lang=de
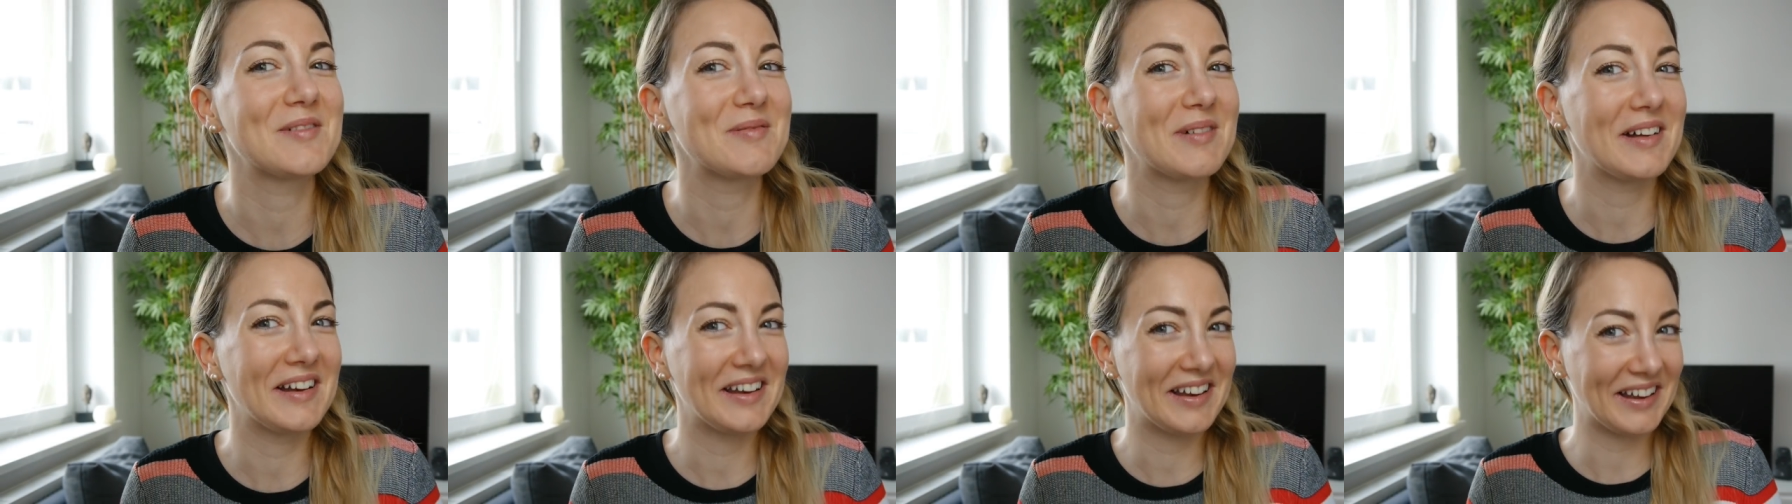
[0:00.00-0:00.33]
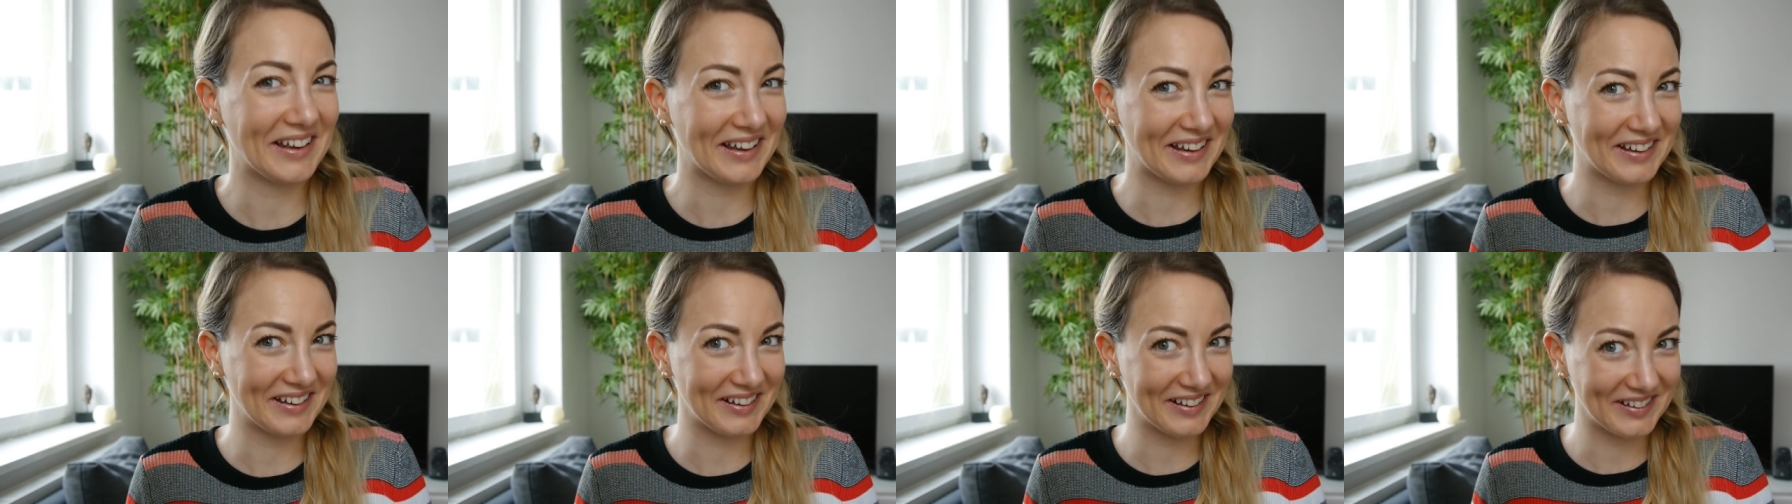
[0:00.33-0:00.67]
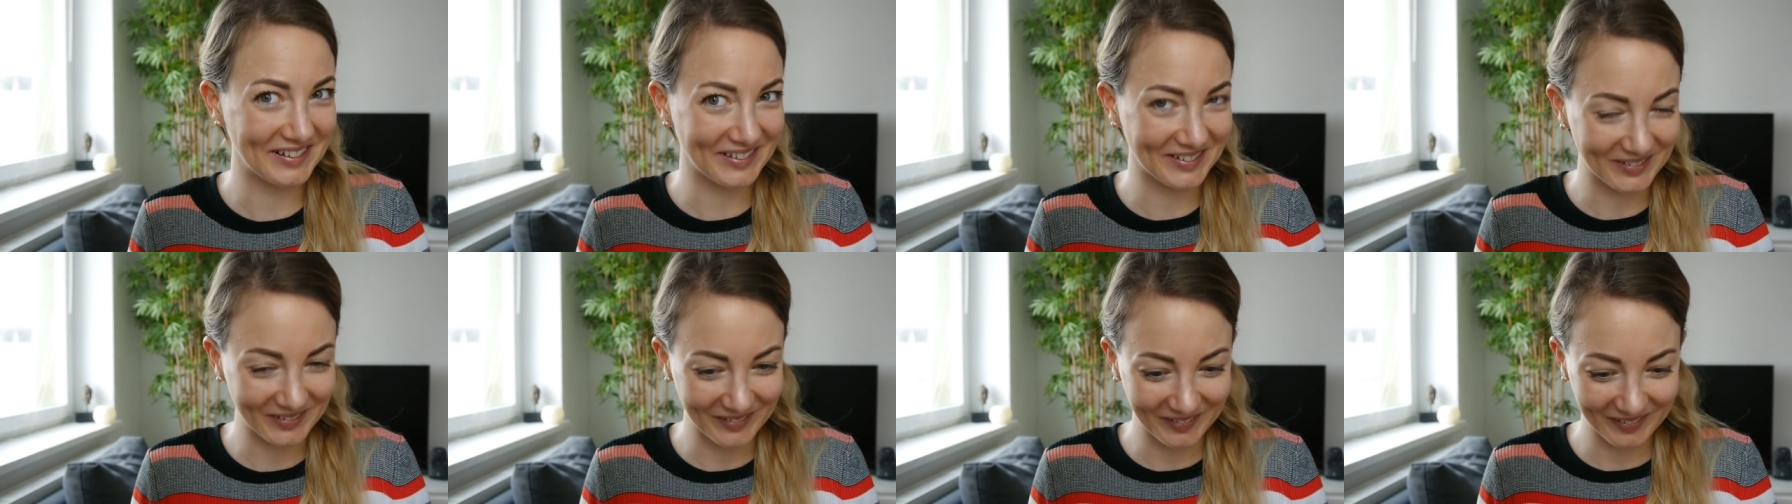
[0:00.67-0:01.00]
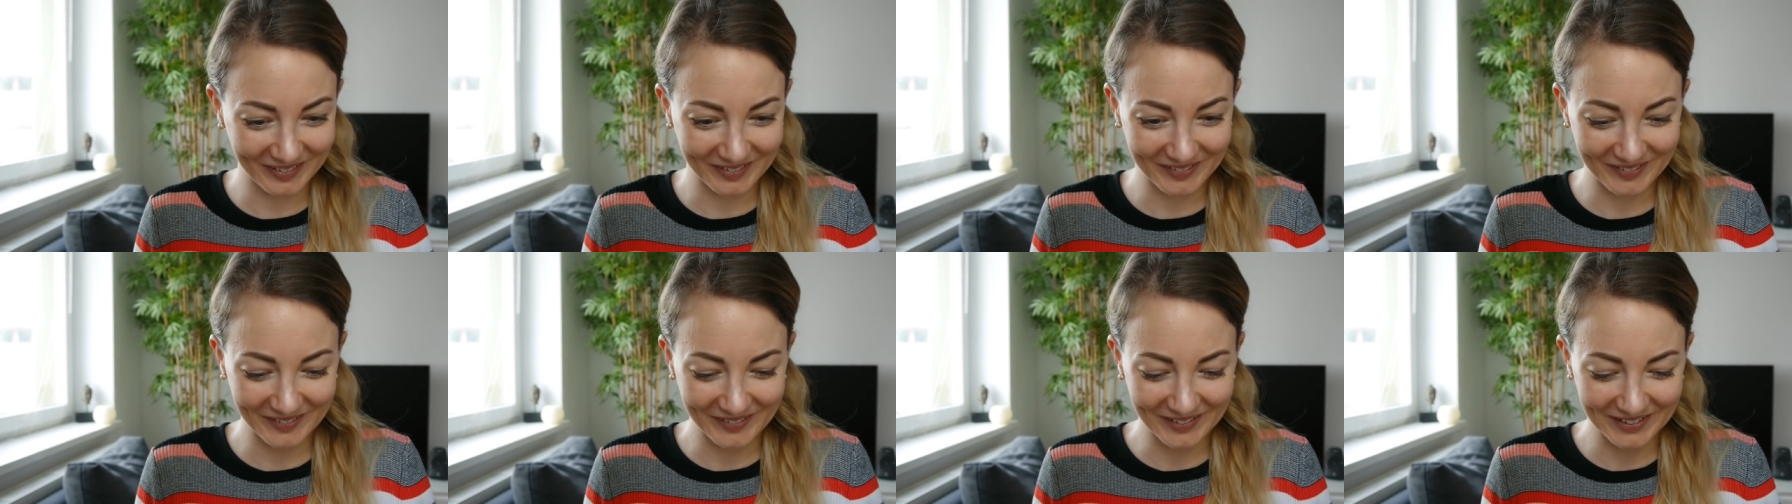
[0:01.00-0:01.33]
aber lecker
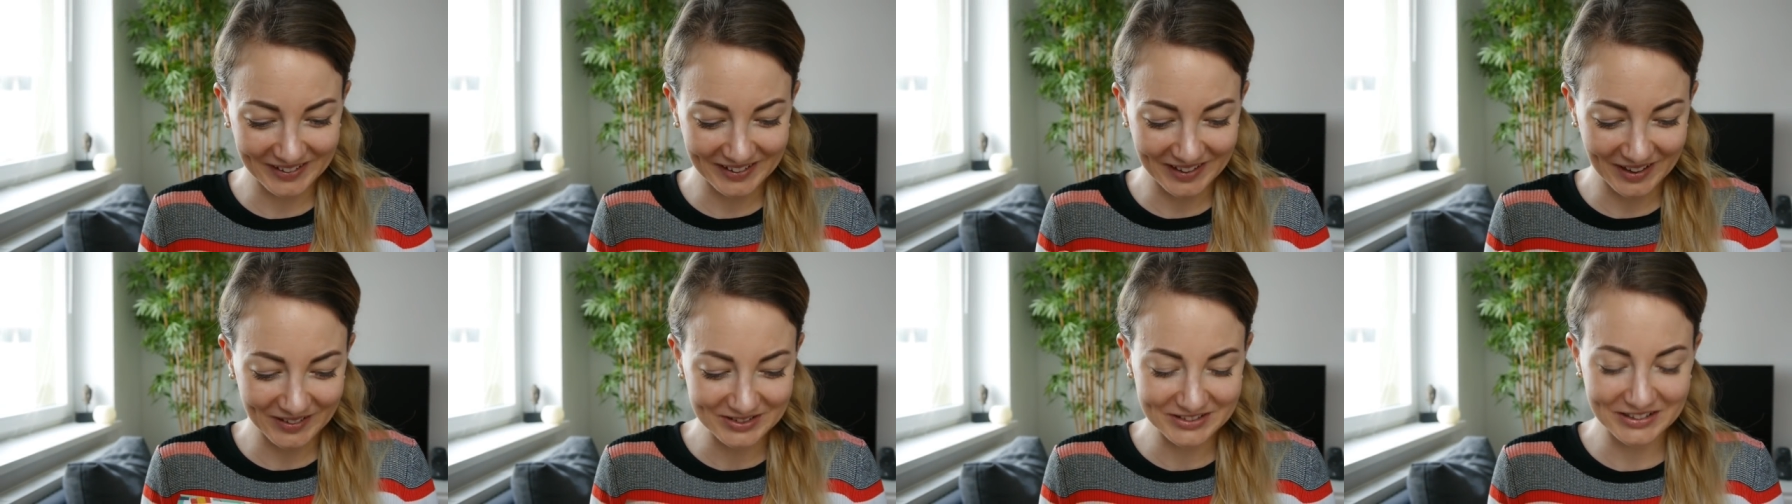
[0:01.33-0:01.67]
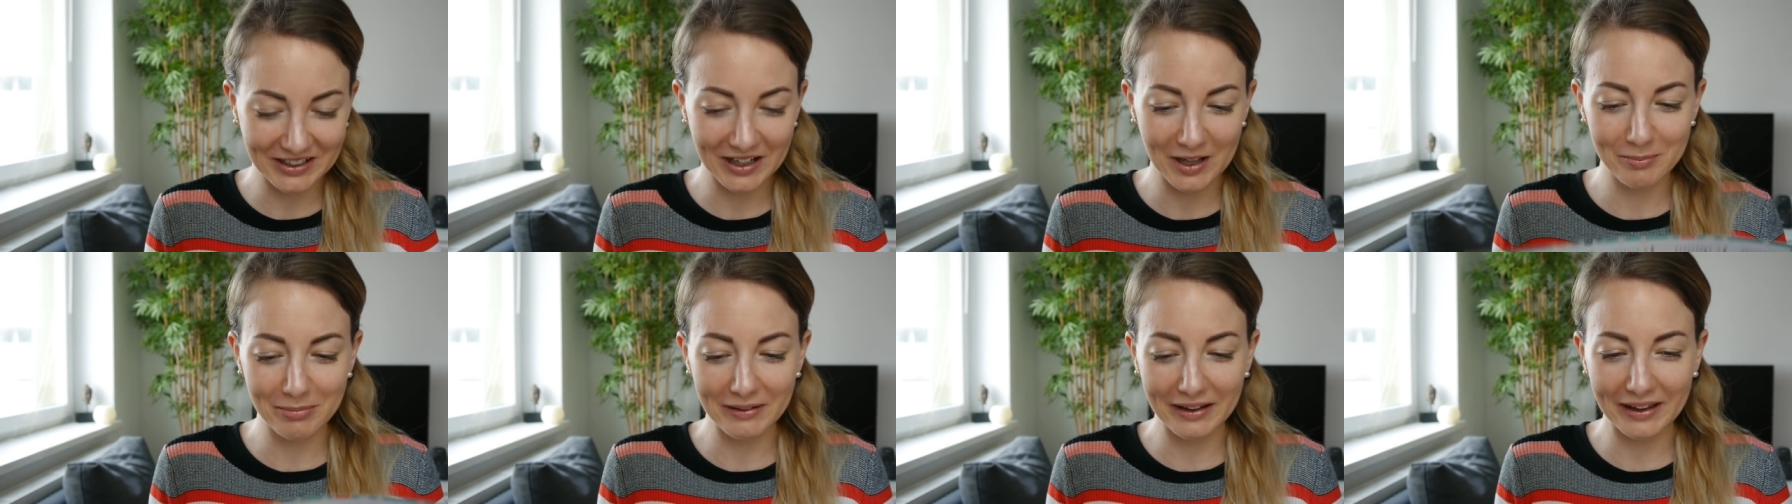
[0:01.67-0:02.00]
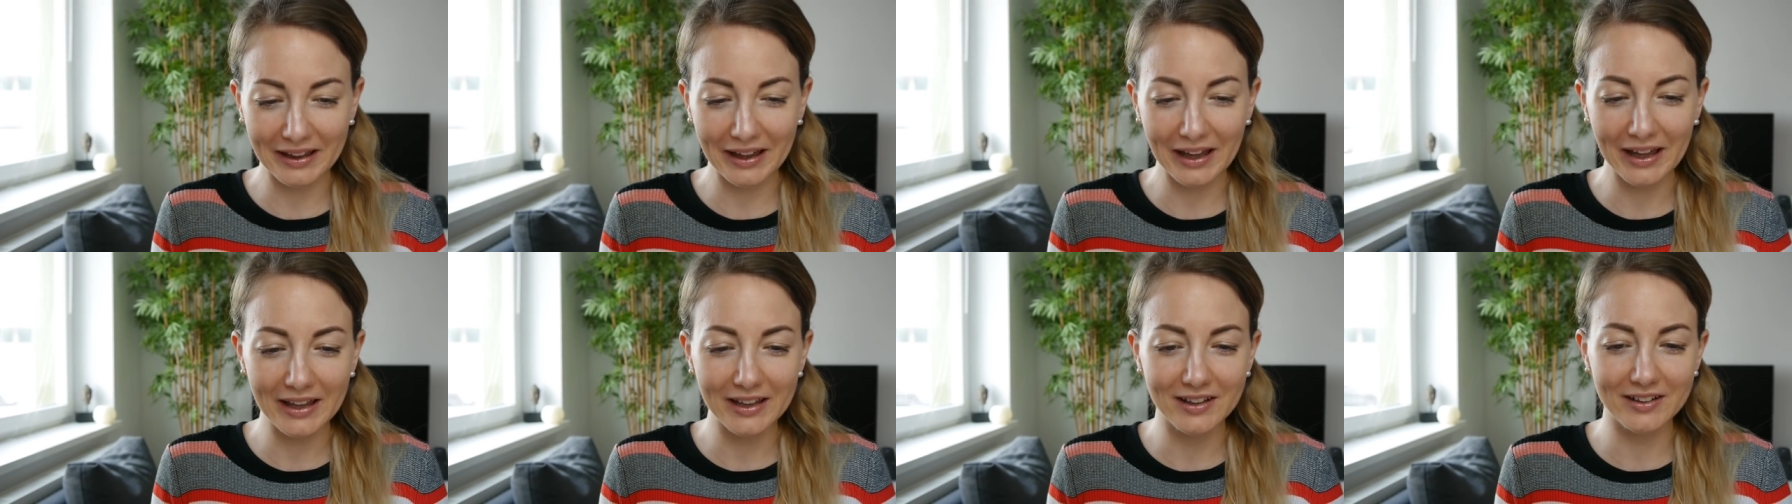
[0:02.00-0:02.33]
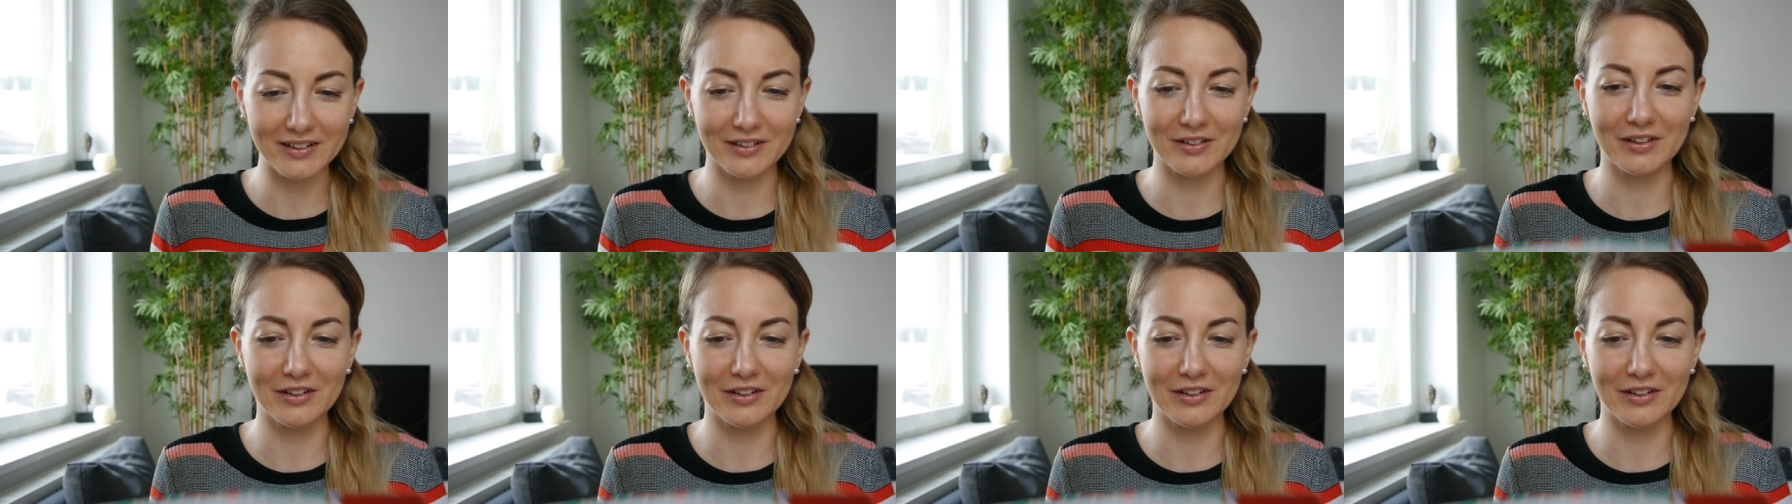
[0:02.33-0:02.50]
aus. Oh Gott, ich habe schon einen Blick rein.